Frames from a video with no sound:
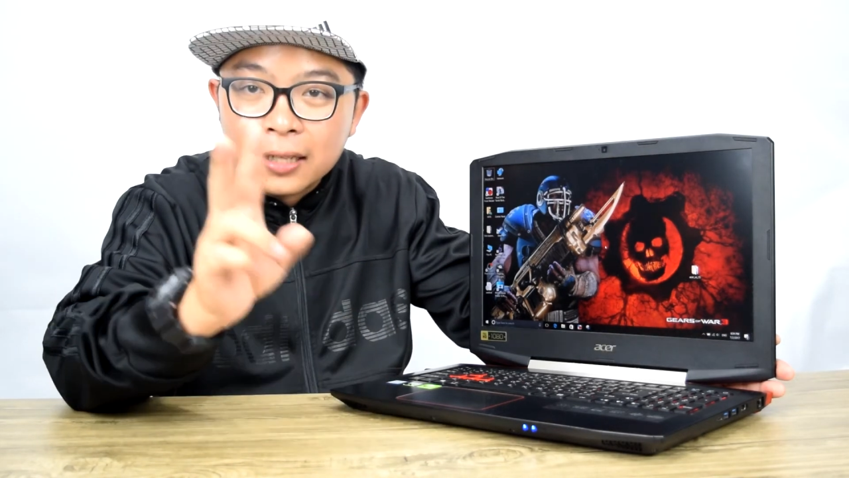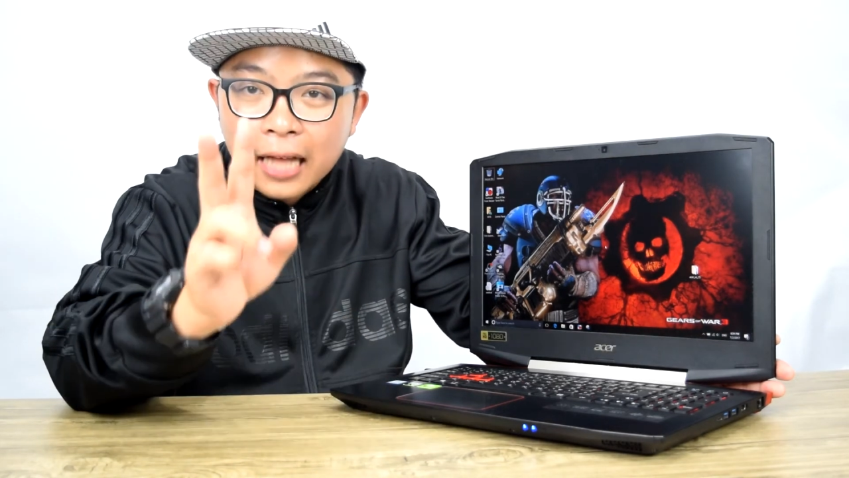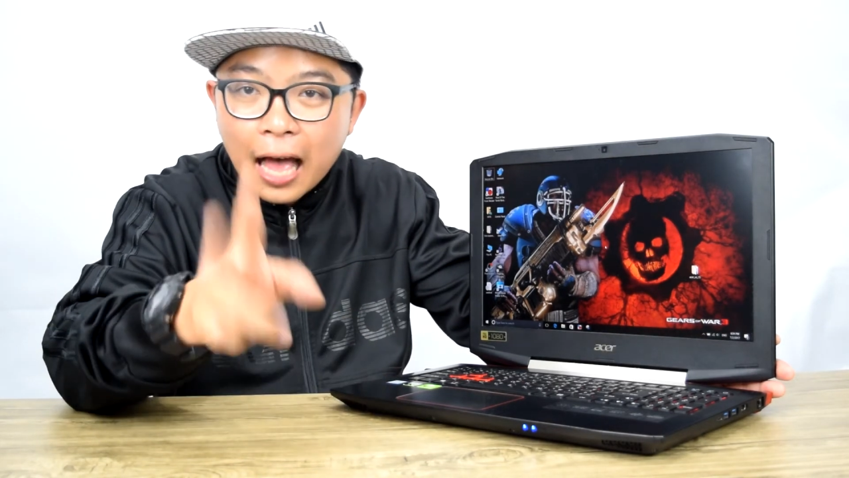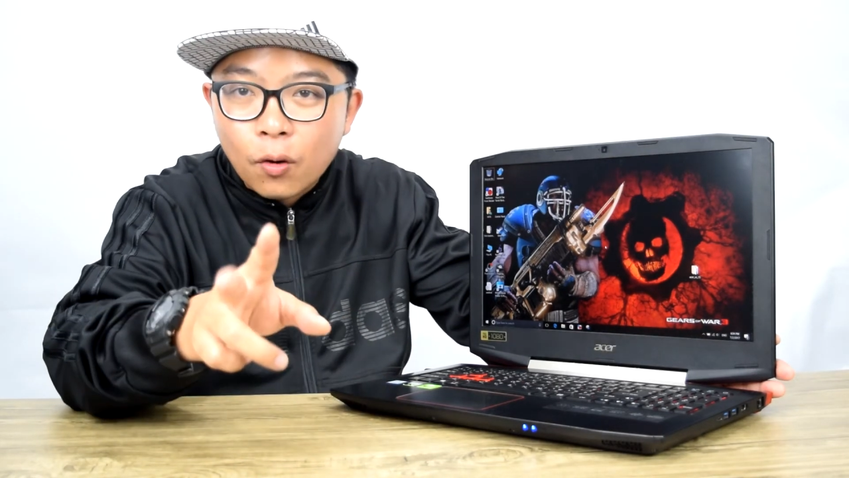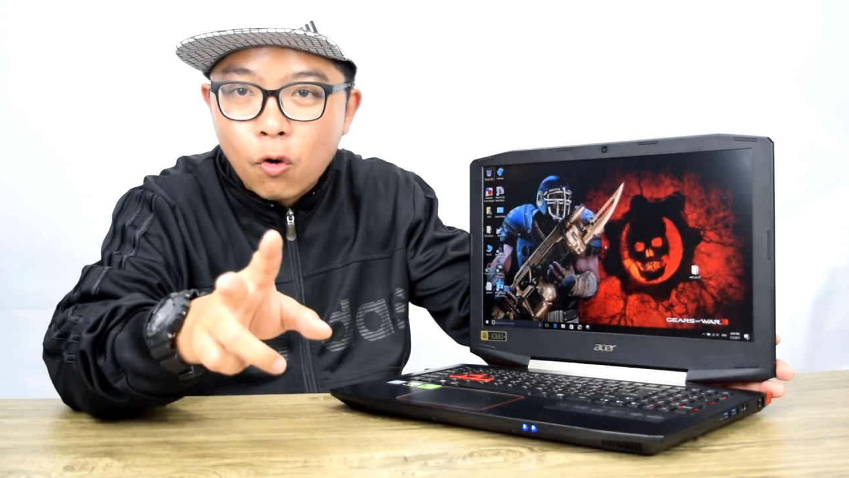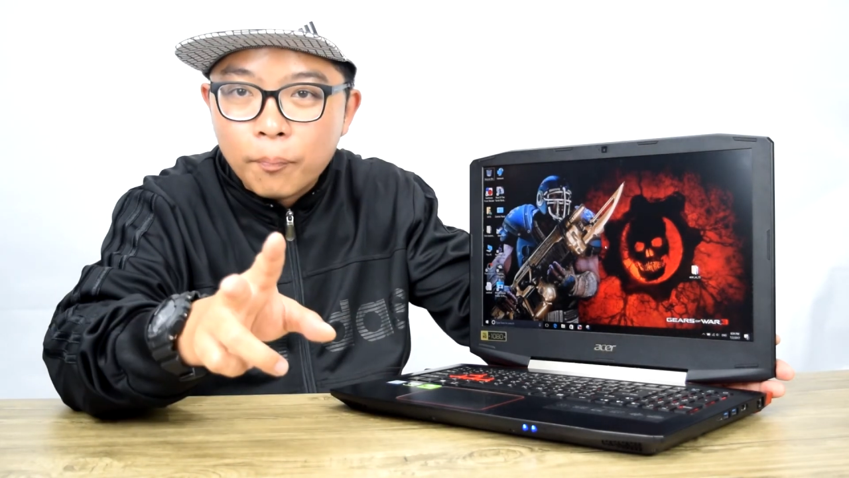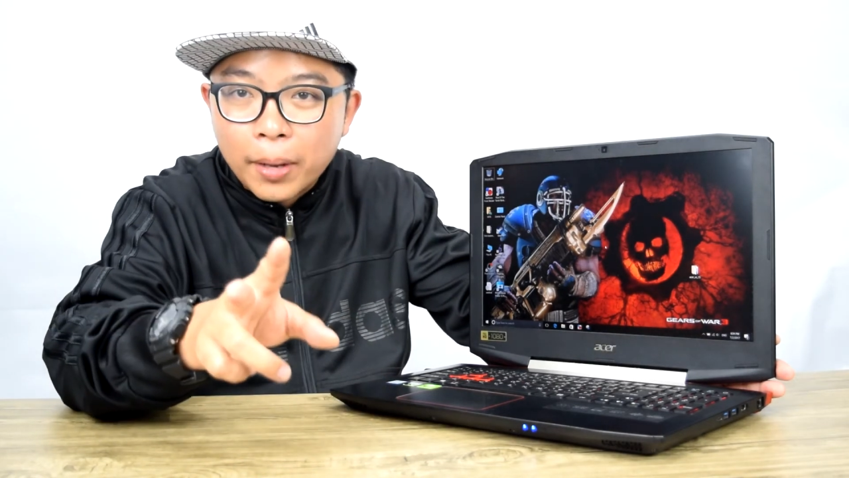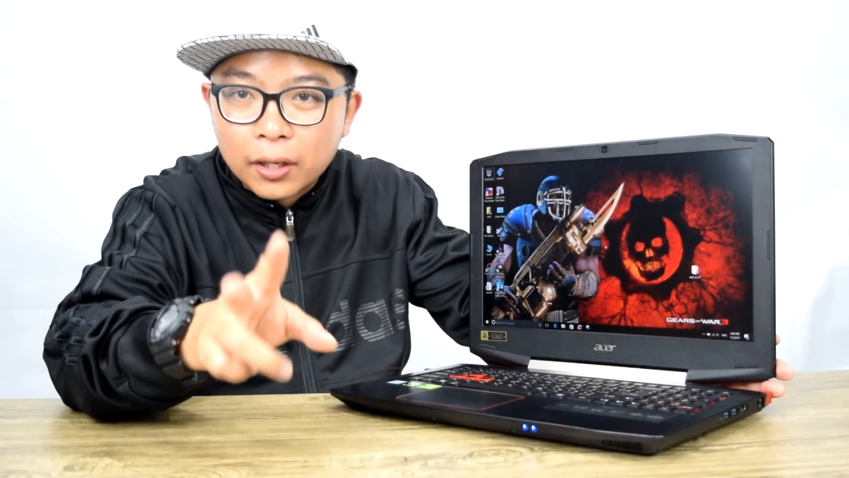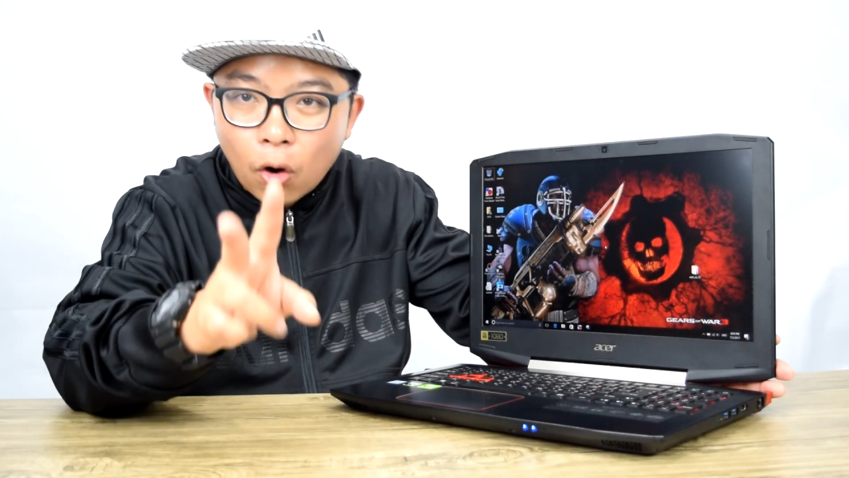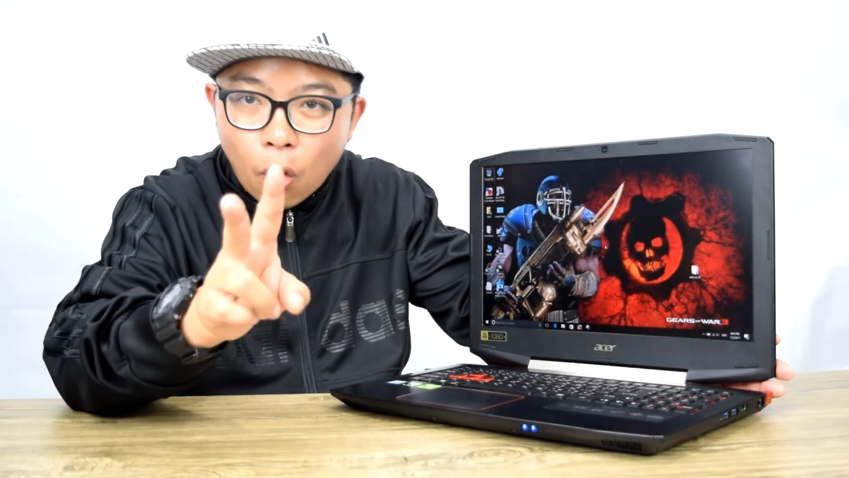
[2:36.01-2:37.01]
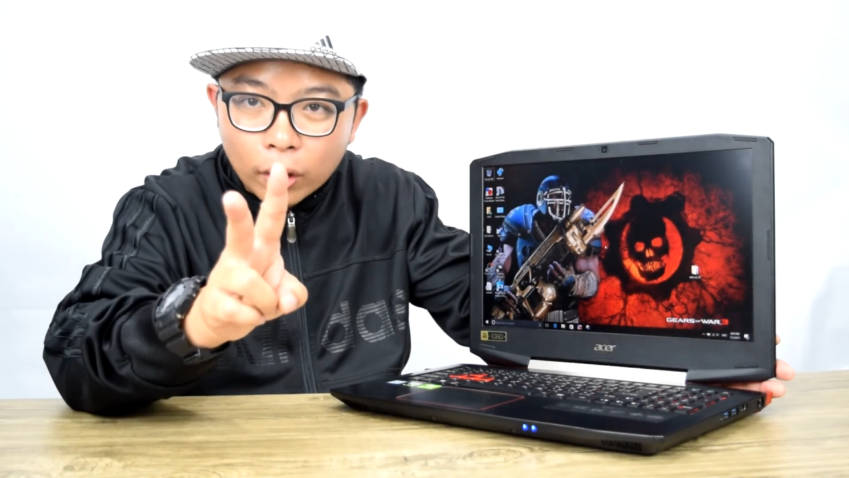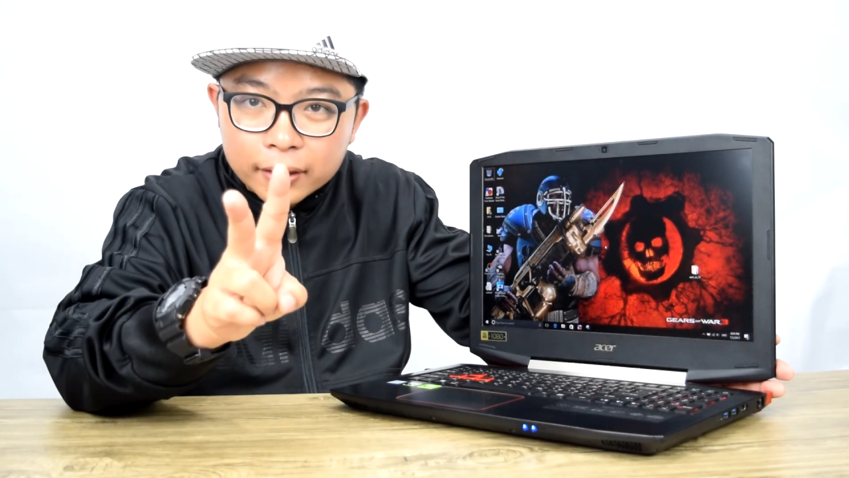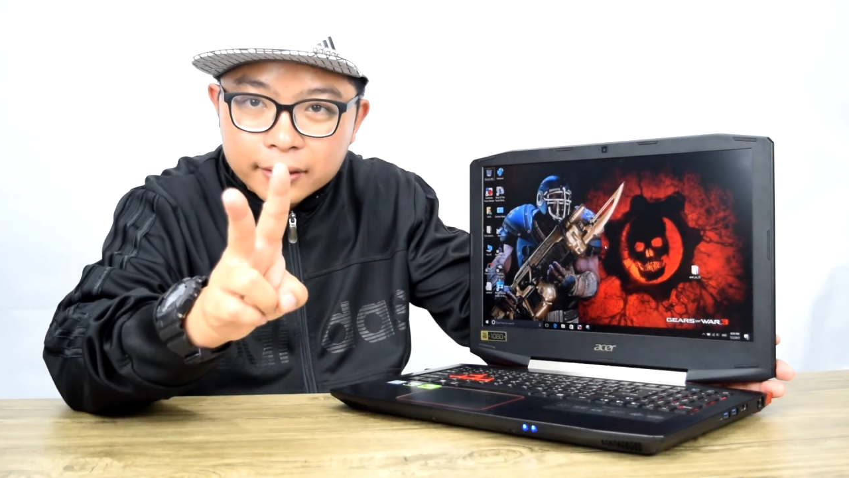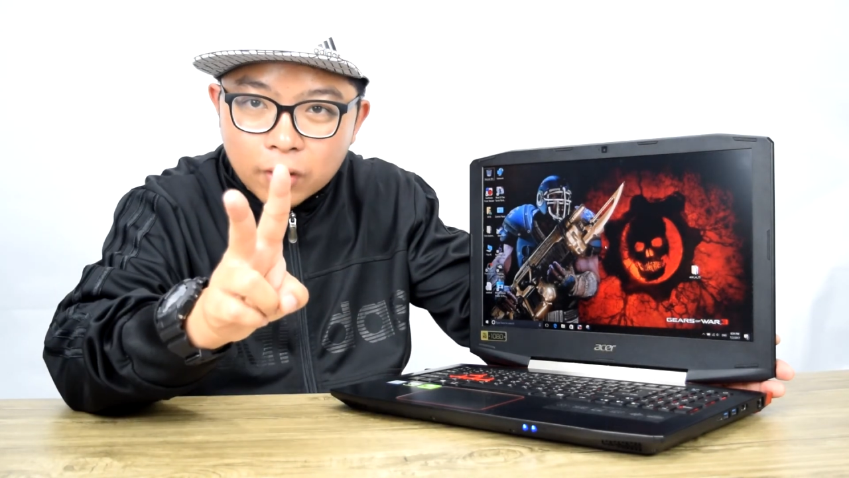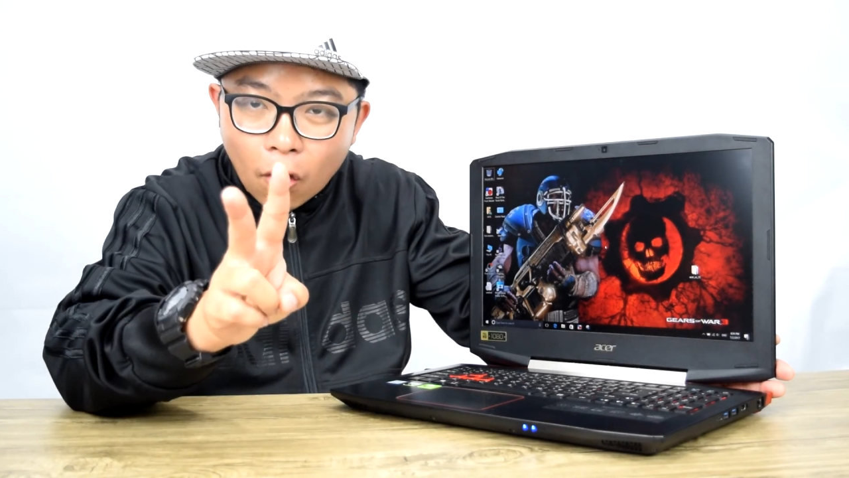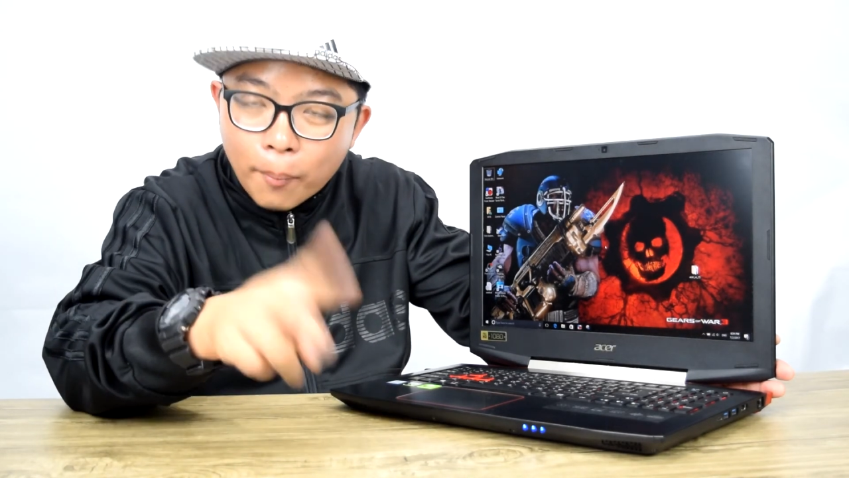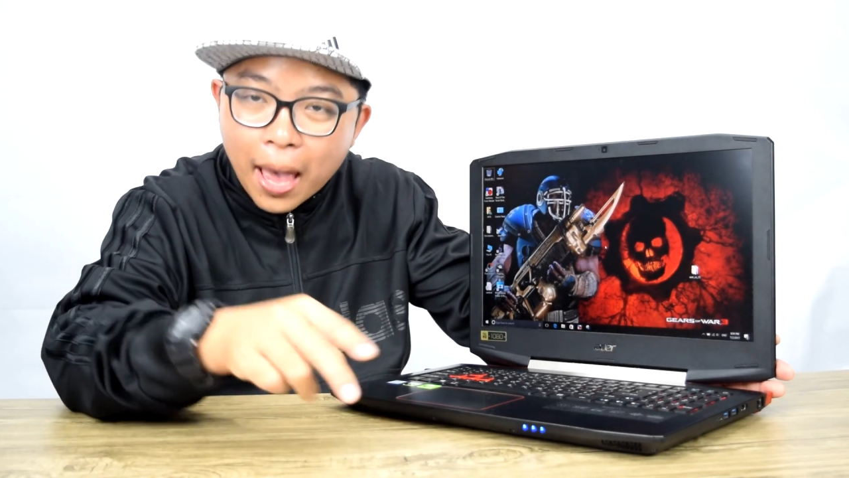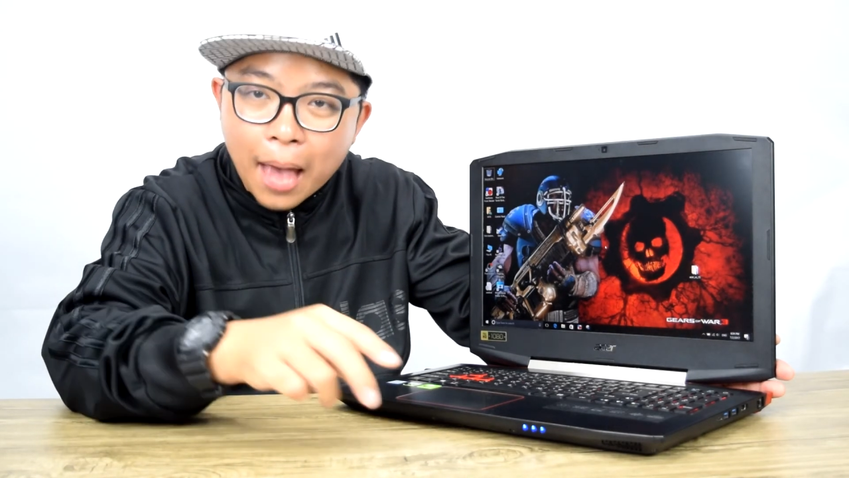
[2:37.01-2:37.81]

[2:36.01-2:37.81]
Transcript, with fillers: ถ้าคุณเป็นคน 2 แบ